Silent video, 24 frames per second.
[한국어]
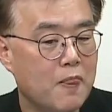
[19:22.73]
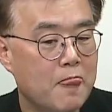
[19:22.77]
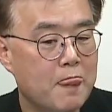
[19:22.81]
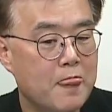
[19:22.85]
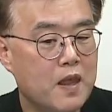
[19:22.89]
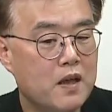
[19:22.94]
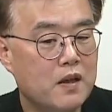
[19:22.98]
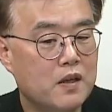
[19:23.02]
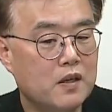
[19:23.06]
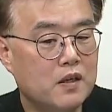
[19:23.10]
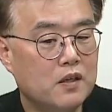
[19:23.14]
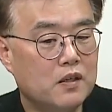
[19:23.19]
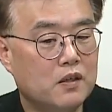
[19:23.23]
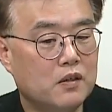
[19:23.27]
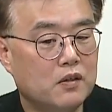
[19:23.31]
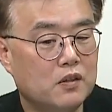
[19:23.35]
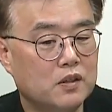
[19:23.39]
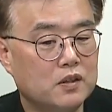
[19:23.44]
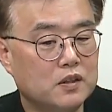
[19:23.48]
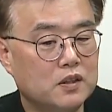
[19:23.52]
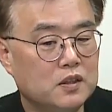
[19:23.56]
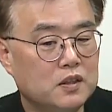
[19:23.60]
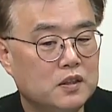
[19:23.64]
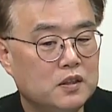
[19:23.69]
네.
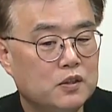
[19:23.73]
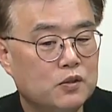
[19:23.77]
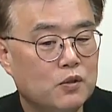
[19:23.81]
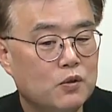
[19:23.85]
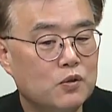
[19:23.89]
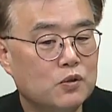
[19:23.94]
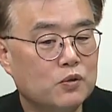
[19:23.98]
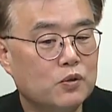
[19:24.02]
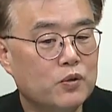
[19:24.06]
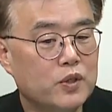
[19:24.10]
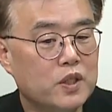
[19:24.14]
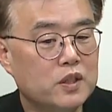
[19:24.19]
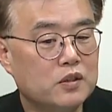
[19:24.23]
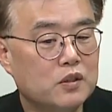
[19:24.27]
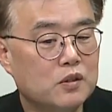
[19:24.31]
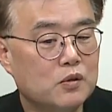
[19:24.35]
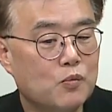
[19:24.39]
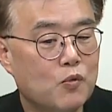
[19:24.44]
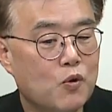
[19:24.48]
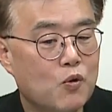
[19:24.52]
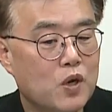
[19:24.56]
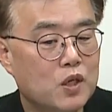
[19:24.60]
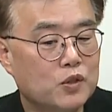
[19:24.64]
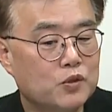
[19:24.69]
어, 이
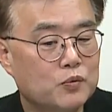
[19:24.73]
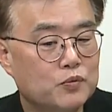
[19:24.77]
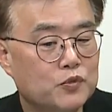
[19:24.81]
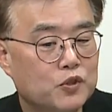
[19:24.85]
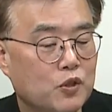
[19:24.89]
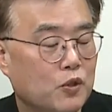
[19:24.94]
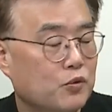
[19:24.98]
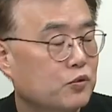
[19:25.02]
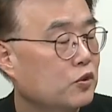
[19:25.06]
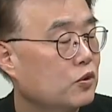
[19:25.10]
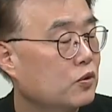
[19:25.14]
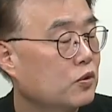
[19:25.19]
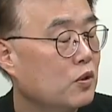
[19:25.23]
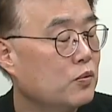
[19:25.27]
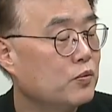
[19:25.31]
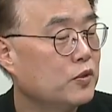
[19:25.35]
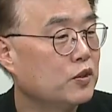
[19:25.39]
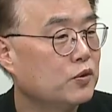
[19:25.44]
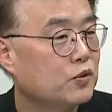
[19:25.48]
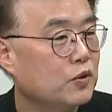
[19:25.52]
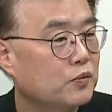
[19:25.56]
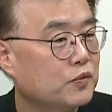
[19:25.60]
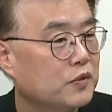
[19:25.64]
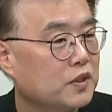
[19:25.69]
정도에서는 뭔가 좀
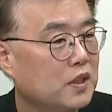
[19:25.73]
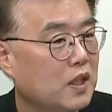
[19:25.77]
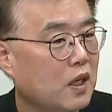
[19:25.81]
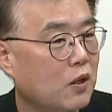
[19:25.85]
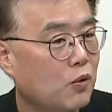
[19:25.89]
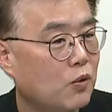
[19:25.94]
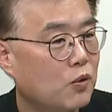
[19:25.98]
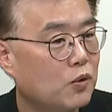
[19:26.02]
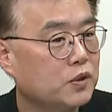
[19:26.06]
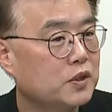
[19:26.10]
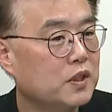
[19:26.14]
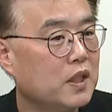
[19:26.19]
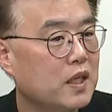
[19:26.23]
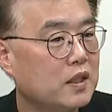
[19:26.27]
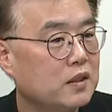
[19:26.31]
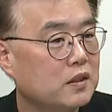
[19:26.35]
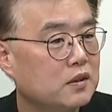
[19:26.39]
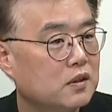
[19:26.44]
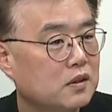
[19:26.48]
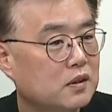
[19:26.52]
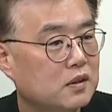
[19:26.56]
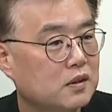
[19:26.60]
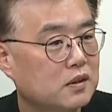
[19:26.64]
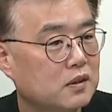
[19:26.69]
저점을 좀 찾고자 음.
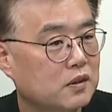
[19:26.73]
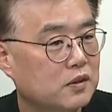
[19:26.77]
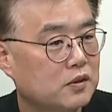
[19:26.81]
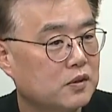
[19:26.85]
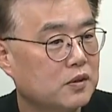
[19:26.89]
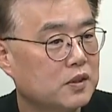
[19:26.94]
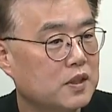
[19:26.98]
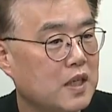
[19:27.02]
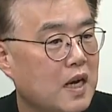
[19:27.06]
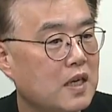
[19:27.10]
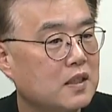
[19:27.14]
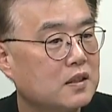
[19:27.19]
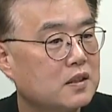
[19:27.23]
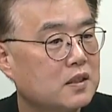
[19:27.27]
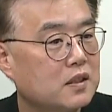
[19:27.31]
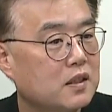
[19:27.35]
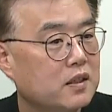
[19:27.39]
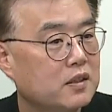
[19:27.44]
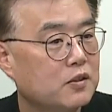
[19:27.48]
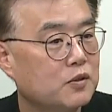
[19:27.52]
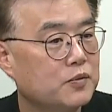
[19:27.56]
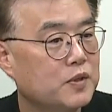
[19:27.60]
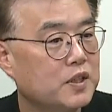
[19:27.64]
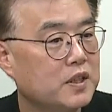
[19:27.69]
하는 어떤
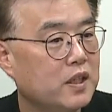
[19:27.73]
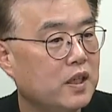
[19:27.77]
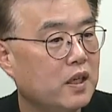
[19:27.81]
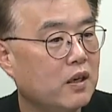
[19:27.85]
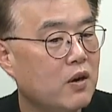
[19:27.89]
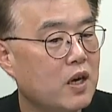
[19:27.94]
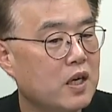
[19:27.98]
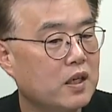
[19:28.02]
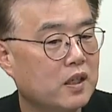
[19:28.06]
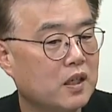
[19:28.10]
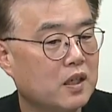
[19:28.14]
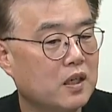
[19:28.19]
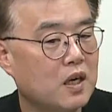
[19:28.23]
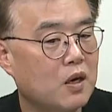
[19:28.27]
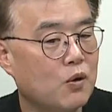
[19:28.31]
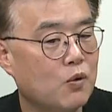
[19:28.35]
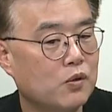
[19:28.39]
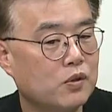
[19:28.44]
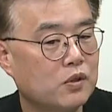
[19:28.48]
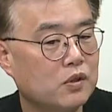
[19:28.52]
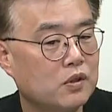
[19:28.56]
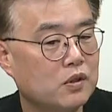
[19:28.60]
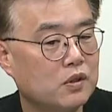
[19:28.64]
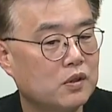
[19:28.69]
양측의 좀 이해관계가
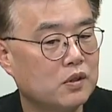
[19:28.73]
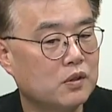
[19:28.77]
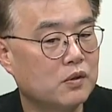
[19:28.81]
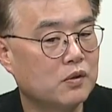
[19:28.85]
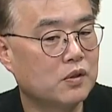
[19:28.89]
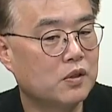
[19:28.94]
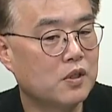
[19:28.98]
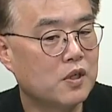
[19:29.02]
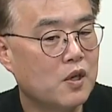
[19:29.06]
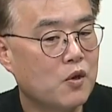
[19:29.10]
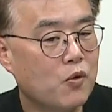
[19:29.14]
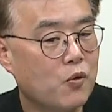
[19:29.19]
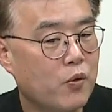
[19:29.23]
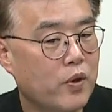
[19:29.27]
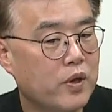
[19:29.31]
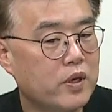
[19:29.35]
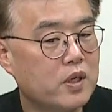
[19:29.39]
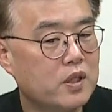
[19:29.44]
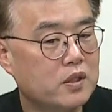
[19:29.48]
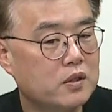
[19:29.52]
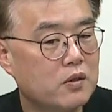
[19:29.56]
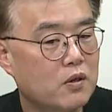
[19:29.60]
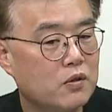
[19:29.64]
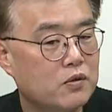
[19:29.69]
오늘
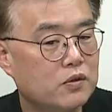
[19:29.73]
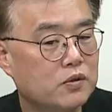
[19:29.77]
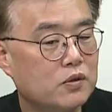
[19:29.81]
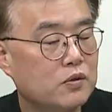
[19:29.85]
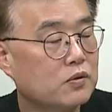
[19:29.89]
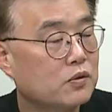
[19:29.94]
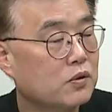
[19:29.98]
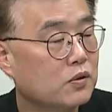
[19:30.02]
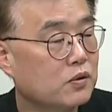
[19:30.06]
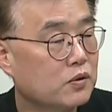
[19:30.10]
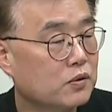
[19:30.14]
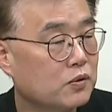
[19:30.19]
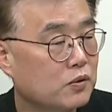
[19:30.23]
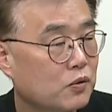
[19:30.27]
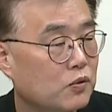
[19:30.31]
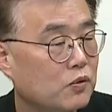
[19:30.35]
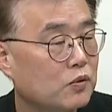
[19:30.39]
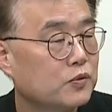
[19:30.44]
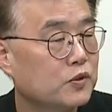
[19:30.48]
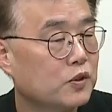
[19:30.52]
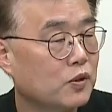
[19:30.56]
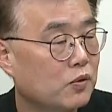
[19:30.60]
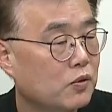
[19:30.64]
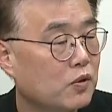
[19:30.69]
회의에서 어느 정도는
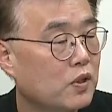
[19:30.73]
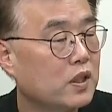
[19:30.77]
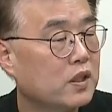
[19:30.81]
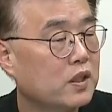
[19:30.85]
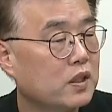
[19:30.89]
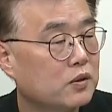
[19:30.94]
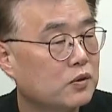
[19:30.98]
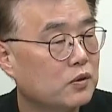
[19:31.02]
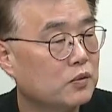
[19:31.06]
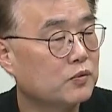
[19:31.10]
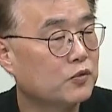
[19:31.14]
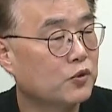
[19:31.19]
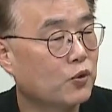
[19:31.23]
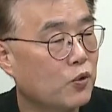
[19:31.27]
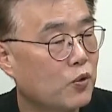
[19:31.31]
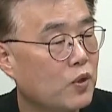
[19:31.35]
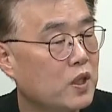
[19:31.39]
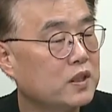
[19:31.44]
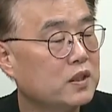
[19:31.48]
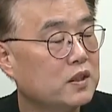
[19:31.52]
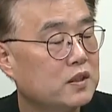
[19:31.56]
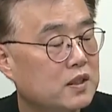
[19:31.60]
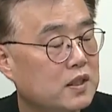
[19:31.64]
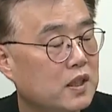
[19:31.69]
조금 서로 간에 좀
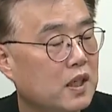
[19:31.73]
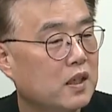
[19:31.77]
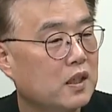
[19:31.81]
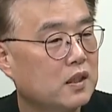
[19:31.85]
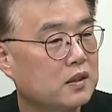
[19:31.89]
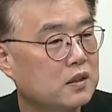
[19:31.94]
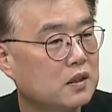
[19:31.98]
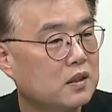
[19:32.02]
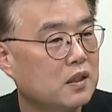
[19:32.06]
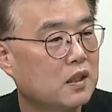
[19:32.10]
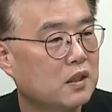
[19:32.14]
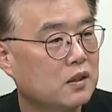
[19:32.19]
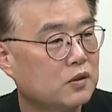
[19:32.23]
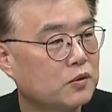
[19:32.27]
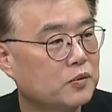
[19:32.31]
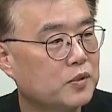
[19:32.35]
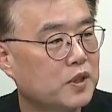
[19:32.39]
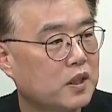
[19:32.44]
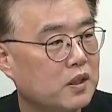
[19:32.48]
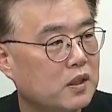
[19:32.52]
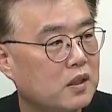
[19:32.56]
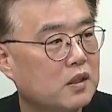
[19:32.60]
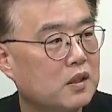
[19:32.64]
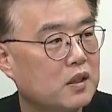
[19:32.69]
교환이 있지 않았을까라는
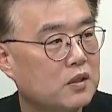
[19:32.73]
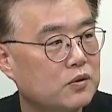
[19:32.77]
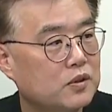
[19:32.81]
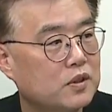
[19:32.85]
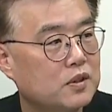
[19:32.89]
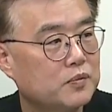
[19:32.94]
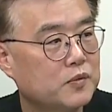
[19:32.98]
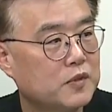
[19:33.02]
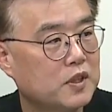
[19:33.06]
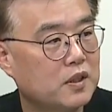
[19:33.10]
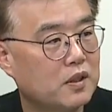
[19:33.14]
생각을 하고 있습니다.